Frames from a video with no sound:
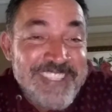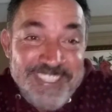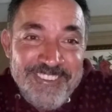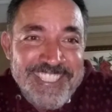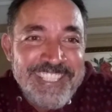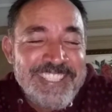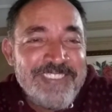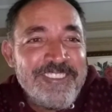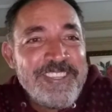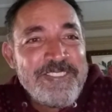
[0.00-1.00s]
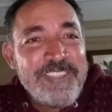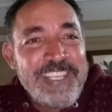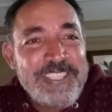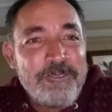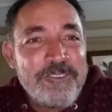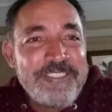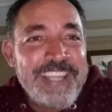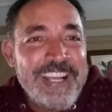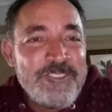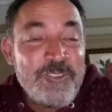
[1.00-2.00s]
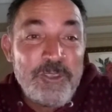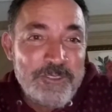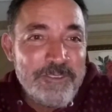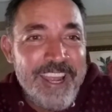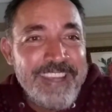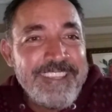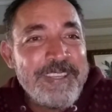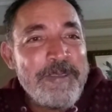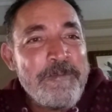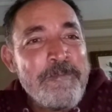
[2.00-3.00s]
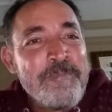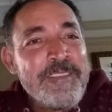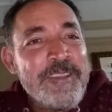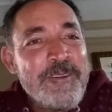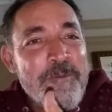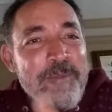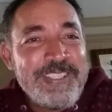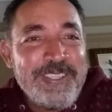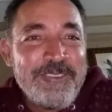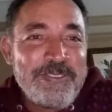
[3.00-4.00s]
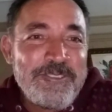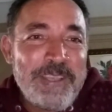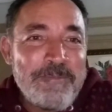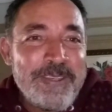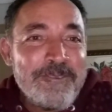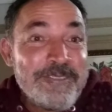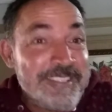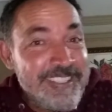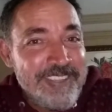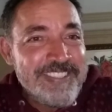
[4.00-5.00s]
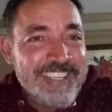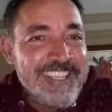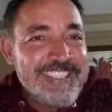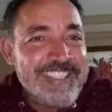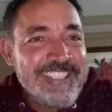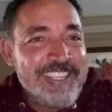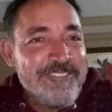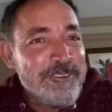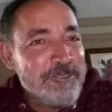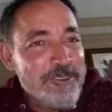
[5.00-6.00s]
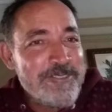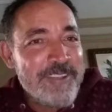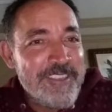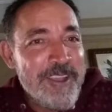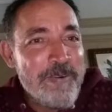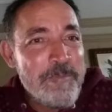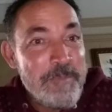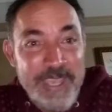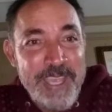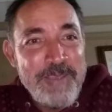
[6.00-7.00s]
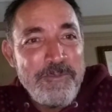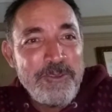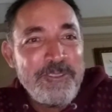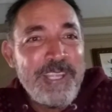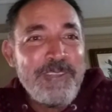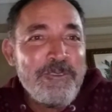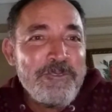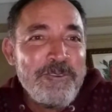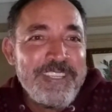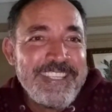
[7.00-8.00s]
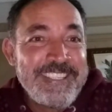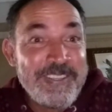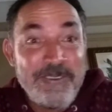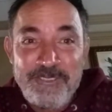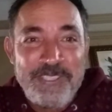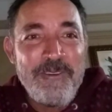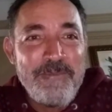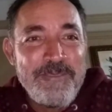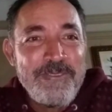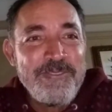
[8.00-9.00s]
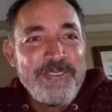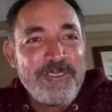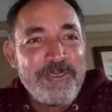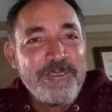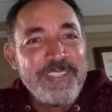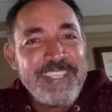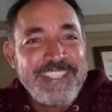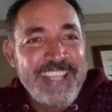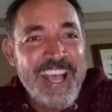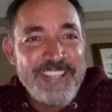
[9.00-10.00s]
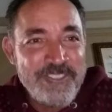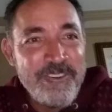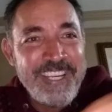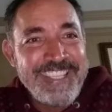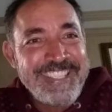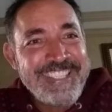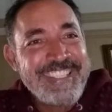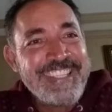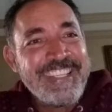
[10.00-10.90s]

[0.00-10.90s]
Se gostar desse vídeo, dessa curiosidade, dê o seu like, compartilhe com seus amigos e não esqueça de inscrever no nosso canal pr.danilo Nunes, o seu amigo de todas as horas.